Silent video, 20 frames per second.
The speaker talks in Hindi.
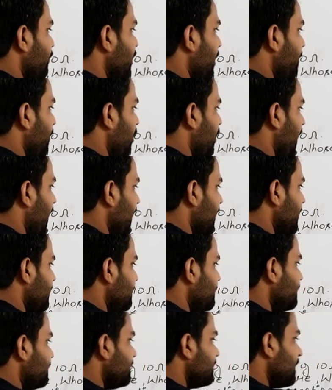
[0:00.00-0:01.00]
वी अपॉन आर
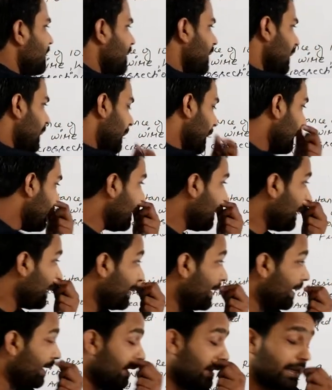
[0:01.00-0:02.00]

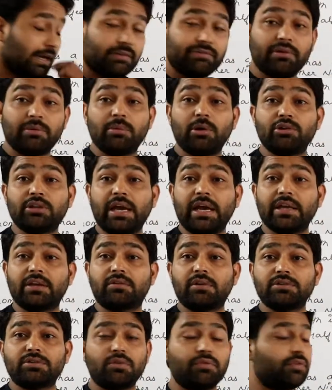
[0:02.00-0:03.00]
करंट का फॉर्मला होता है
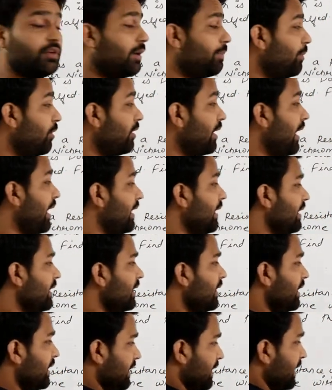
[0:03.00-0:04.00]
इक्वल टू वी अपॉन आर
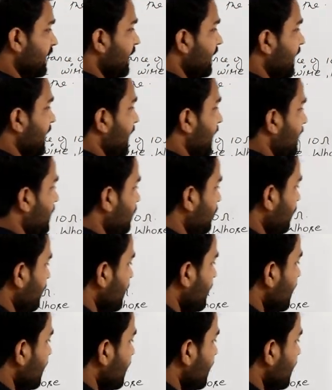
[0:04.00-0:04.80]
ठीक है निकाल दो